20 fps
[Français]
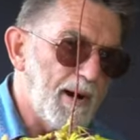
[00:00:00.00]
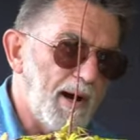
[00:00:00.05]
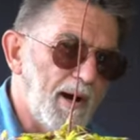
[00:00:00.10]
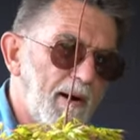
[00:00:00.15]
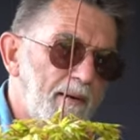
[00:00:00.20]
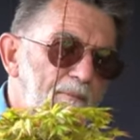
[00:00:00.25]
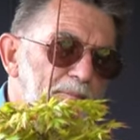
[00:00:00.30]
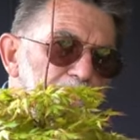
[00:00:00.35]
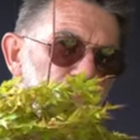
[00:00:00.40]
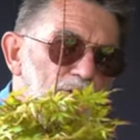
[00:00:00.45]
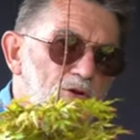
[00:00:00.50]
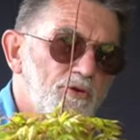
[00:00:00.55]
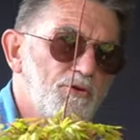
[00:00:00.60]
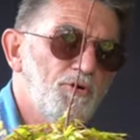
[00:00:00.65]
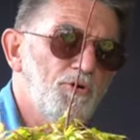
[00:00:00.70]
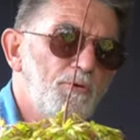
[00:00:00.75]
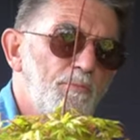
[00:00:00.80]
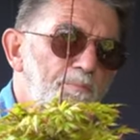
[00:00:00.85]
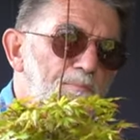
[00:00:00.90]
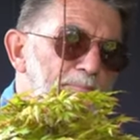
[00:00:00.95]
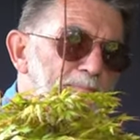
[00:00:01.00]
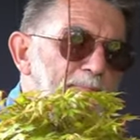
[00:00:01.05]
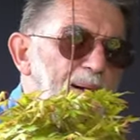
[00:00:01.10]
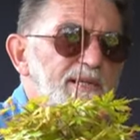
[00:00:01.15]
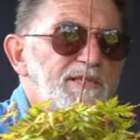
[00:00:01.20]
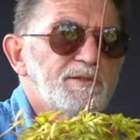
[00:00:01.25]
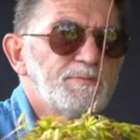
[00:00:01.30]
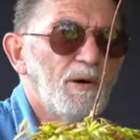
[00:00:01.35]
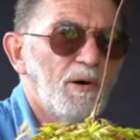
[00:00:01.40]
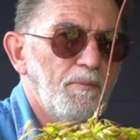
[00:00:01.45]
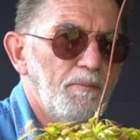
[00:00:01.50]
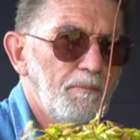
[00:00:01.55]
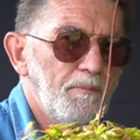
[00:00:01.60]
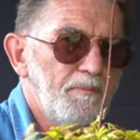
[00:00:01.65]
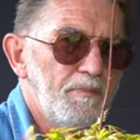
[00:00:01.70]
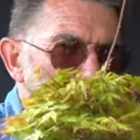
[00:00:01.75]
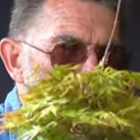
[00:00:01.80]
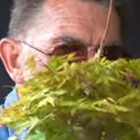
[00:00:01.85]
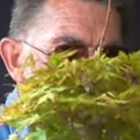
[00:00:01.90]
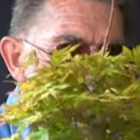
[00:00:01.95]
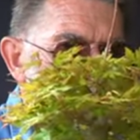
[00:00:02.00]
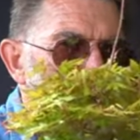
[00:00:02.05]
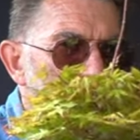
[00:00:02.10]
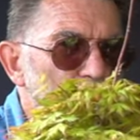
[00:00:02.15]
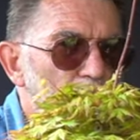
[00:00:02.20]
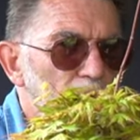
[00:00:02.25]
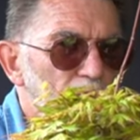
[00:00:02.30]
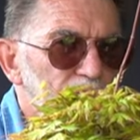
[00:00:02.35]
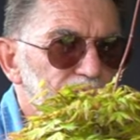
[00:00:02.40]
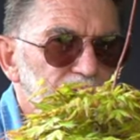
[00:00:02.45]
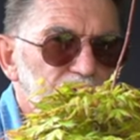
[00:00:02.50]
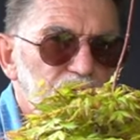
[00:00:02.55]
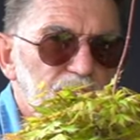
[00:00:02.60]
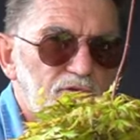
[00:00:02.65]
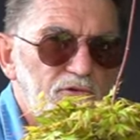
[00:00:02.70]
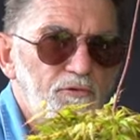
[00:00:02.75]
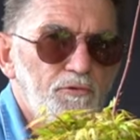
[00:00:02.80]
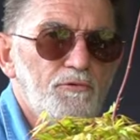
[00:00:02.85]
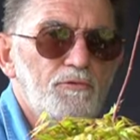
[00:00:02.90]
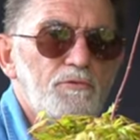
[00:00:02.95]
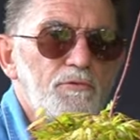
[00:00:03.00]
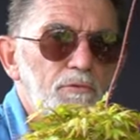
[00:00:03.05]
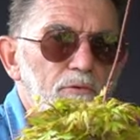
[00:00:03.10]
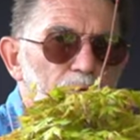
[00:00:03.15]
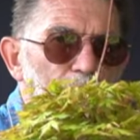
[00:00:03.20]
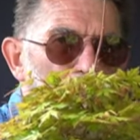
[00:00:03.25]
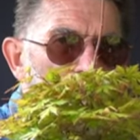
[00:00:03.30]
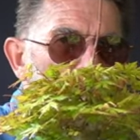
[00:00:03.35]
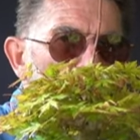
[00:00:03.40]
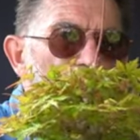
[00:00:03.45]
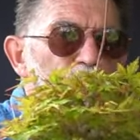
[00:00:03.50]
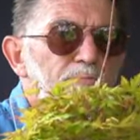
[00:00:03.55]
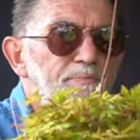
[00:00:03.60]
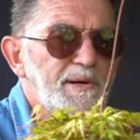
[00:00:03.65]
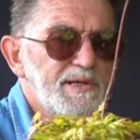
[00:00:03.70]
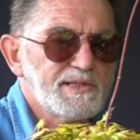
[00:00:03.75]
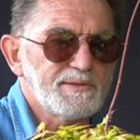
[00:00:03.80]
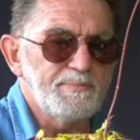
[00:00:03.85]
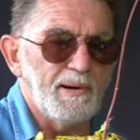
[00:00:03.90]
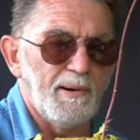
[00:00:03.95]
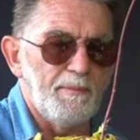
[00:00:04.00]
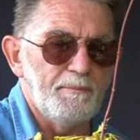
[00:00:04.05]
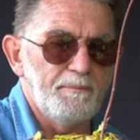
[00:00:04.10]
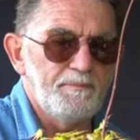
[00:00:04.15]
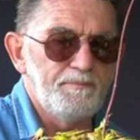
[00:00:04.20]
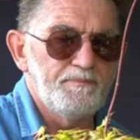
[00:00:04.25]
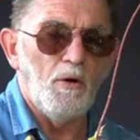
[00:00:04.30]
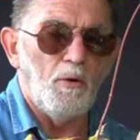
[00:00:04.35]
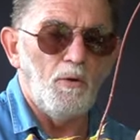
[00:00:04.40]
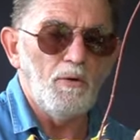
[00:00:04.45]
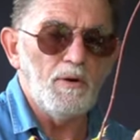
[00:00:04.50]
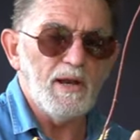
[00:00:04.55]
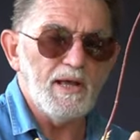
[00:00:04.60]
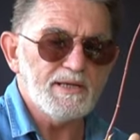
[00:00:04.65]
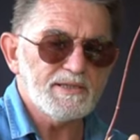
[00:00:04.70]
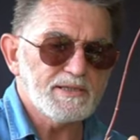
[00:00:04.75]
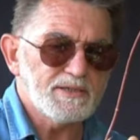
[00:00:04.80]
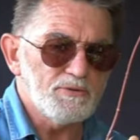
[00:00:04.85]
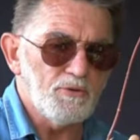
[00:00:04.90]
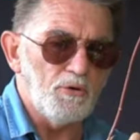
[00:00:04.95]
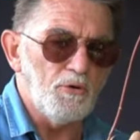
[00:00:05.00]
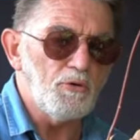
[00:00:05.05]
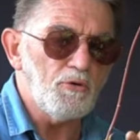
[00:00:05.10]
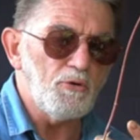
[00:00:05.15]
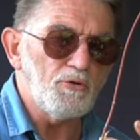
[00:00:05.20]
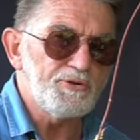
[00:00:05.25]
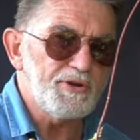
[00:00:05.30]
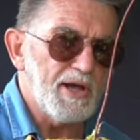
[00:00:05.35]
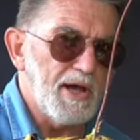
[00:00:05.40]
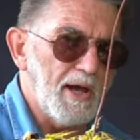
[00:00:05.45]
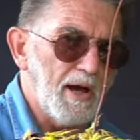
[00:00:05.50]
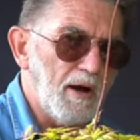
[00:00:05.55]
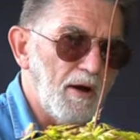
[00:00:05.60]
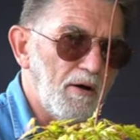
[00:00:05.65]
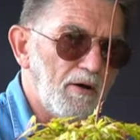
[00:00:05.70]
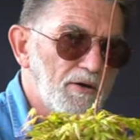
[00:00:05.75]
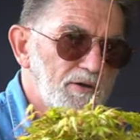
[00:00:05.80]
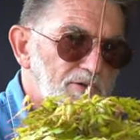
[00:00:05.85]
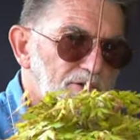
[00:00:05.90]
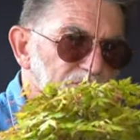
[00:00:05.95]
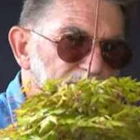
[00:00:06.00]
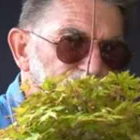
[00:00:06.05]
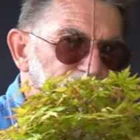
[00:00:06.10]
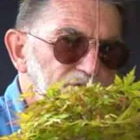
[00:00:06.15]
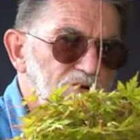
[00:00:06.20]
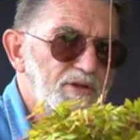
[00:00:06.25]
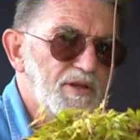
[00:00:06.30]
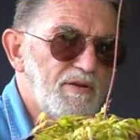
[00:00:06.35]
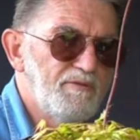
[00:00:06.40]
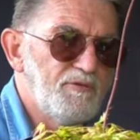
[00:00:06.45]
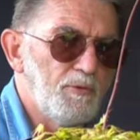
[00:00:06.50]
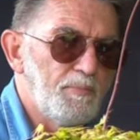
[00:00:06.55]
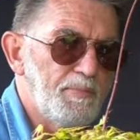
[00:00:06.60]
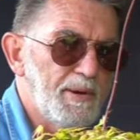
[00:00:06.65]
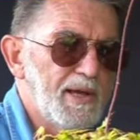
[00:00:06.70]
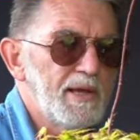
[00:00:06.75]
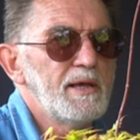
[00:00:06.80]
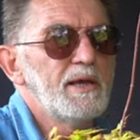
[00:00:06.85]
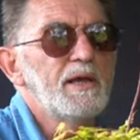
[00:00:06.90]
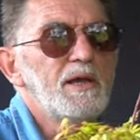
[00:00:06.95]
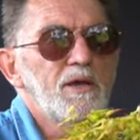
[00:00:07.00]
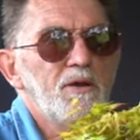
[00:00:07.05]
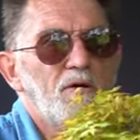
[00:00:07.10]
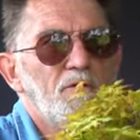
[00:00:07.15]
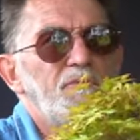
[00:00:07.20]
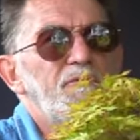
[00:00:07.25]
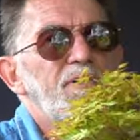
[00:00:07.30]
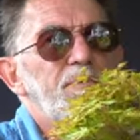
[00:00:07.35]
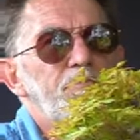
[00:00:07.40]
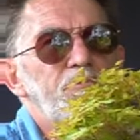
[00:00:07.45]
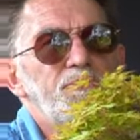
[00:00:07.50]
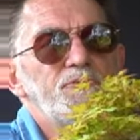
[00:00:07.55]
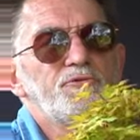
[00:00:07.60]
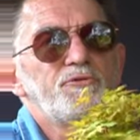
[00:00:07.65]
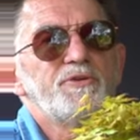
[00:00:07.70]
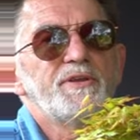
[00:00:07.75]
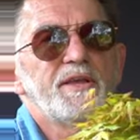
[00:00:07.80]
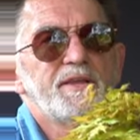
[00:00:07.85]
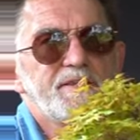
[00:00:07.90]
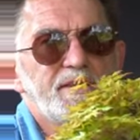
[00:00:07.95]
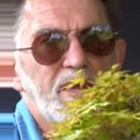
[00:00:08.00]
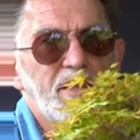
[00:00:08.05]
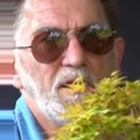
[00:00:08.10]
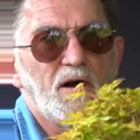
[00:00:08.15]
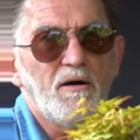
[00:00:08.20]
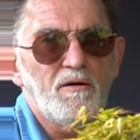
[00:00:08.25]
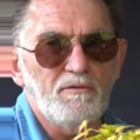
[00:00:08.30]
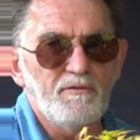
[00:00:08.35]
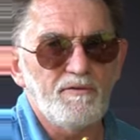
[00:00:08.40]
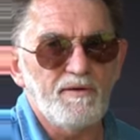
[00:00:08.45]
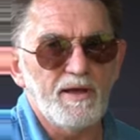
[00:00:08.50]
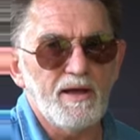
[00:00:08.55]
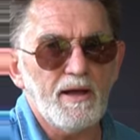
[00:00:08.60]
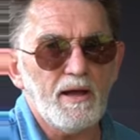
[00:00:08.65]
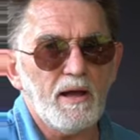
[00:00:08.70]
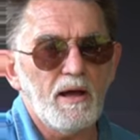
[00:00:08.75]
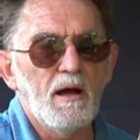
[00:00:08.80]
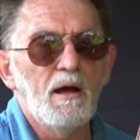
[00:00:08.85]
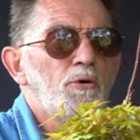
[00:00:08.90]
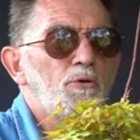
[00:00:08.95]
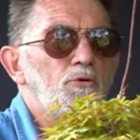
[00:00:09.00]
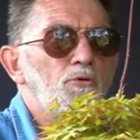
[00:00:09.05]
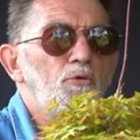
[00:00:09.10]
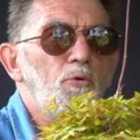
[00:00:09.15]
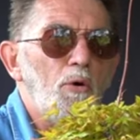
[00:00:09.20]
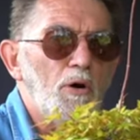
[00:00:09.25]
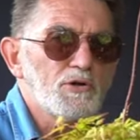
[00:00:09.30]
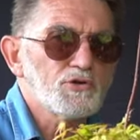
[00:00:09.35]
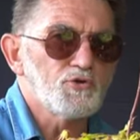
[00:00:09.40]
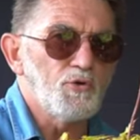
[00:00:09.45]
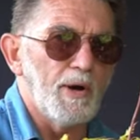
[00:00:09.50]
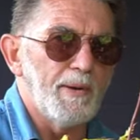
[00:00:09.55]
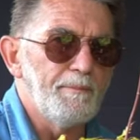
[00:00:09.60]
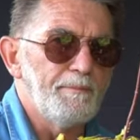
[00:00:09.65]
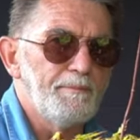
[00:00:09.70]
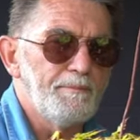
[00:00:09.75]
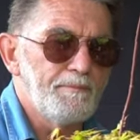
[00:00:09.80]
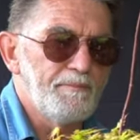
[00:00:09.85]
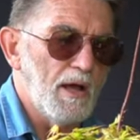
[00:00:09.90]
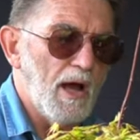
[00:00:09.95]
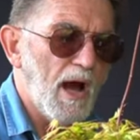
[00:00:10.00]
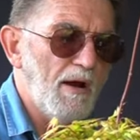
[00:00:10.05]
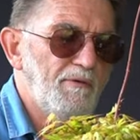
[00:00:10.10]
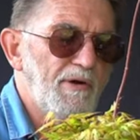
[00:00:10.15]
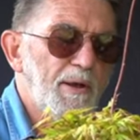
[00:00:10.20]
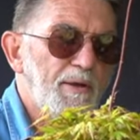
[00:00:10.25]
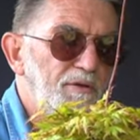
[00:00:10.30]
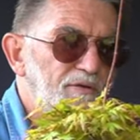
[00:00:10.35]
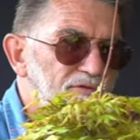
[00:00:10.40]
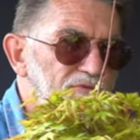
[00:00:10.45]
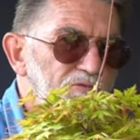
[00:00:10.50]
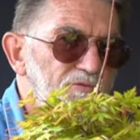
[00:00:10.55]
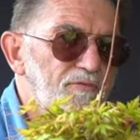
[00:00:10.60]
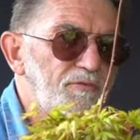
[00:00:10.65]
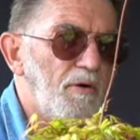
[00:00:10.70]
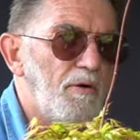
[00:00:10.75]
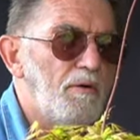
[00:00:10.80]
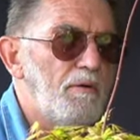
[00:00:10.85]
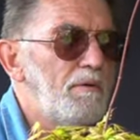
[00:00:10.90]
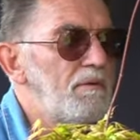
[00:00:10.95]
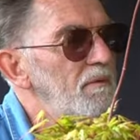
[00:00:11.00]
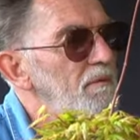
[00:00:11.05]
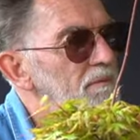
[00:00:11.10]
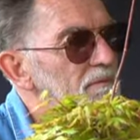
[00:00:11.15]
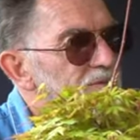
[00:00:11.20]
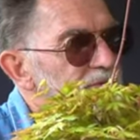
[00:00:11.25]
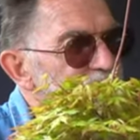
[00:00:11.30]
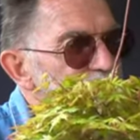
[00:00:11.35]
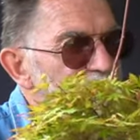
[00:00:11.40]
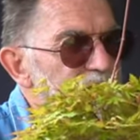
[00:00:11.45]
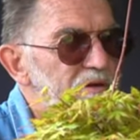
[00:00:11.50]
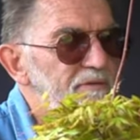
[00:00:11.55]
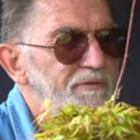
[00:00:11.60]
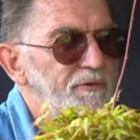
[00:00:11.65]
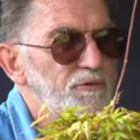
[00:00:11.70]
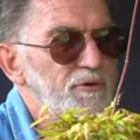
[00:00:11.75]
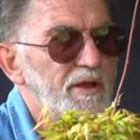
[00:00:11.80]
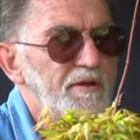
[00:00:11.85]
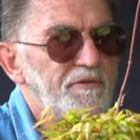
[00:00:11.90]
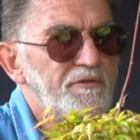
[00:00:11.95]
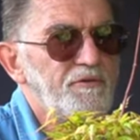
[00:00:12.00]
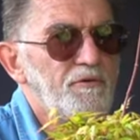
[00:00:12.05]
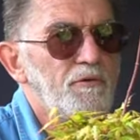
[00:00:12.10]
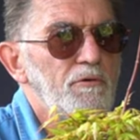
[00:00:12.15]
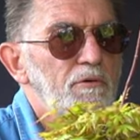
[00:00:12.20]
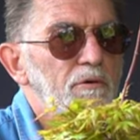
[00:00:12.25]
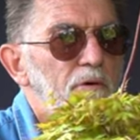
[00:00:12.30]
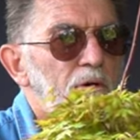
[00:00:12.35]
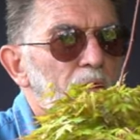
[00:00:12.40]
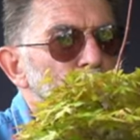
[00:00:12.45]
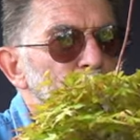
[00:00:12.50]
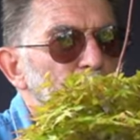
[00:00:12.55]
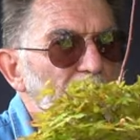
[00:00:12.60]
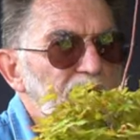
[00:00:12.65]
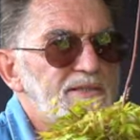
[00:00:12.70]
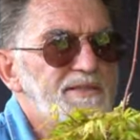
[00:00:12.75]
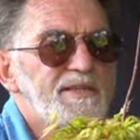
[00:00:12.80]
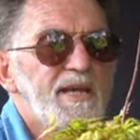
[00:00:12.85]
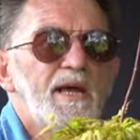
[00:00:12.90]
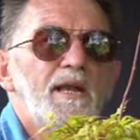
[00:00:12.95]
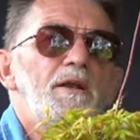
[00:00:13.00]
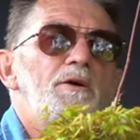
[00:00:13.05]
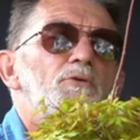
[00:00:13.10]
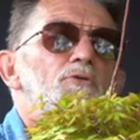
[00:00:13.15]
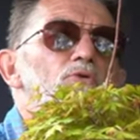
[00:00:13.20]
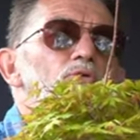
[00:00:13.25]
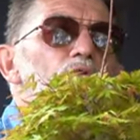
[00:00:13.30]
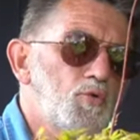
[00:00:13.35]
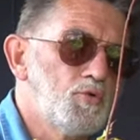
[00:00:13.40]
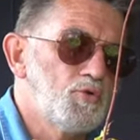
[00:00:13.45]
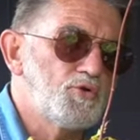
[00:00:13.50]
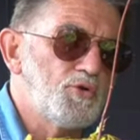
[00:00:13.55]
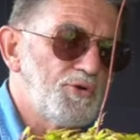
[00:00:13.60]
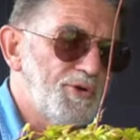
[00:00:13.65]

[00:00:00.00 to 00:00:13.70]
pas de pincement. Un arbre en construction, on ne pince pas. On laisse au contraire se développer et on fait plutôt des tailles en verre courant joint, avec souvent des défoliations partielles ou